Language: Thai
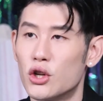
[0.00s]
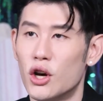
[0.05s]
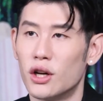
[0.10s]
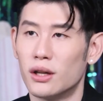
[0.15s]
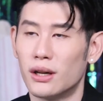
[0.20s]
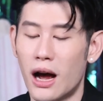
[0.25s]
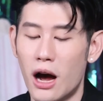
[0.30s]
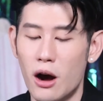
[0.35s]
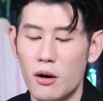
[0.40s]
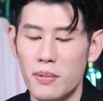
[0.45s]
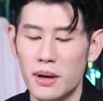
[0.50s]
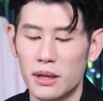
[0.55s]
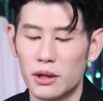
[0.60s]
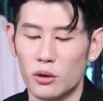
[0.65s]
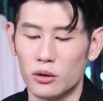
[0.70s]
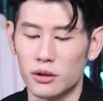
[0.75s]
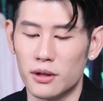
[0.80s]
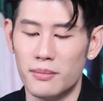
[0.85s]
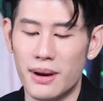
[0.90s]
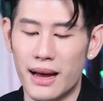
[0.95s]
จรเข้าไป
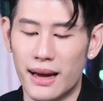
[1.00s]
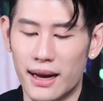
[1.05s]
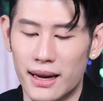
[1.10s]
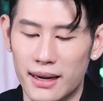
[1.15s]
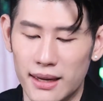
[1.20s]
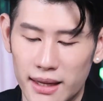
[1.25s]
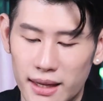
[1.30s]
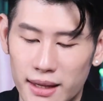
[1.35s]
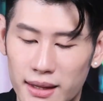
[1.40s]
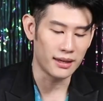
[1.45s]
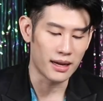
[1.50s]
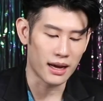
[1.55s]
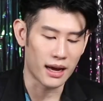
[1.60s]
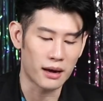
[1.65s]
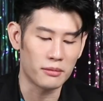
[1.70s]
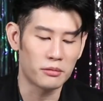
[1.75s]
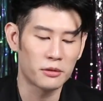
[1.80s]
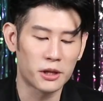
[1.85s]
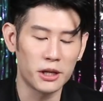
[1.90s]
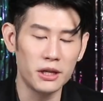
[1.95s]
ตกตำแหน่งอรินะค
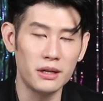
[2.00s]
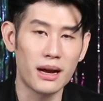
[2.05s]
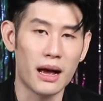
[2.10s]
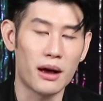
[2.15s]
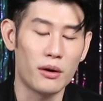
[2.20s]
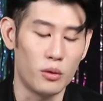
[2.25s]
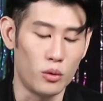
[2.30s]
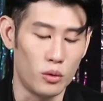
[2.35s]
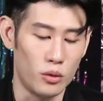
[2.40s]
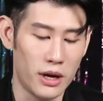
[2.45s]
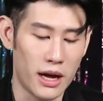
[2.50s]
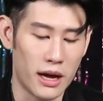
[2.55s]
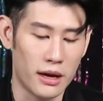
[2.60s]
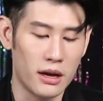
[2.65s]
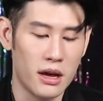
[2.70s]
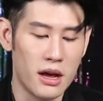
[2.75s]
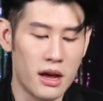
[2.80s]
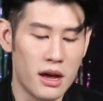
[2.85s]
รับซึ่งราหูเนี่ย